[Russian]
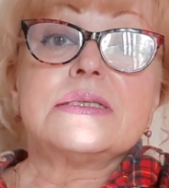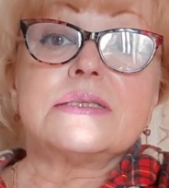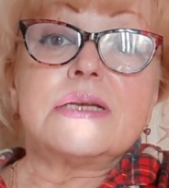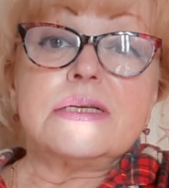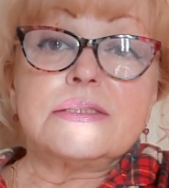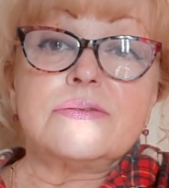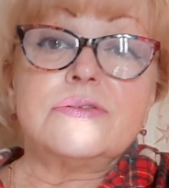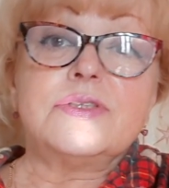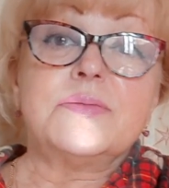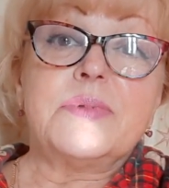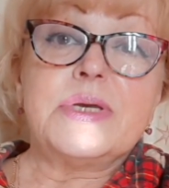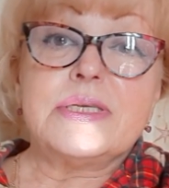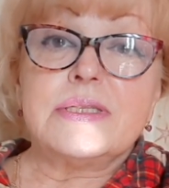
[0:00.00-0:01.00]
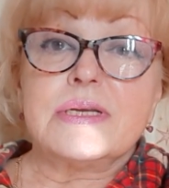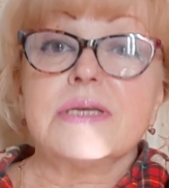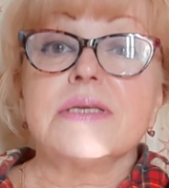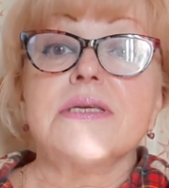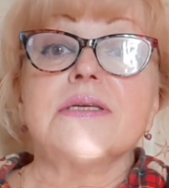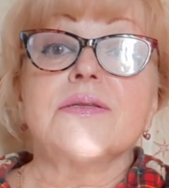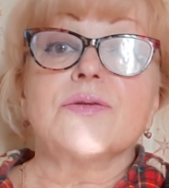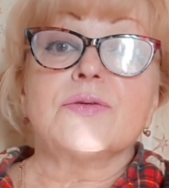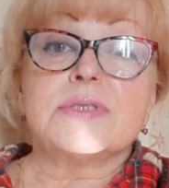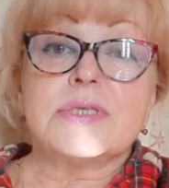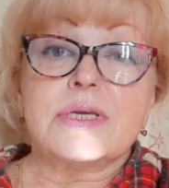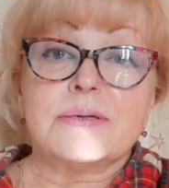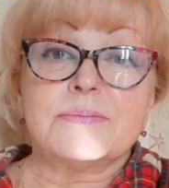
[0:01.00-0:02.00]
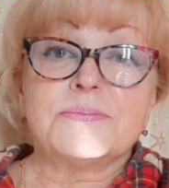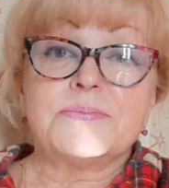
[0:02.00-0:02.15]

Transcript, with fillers: Здравствуйте, мои дорогие друзья!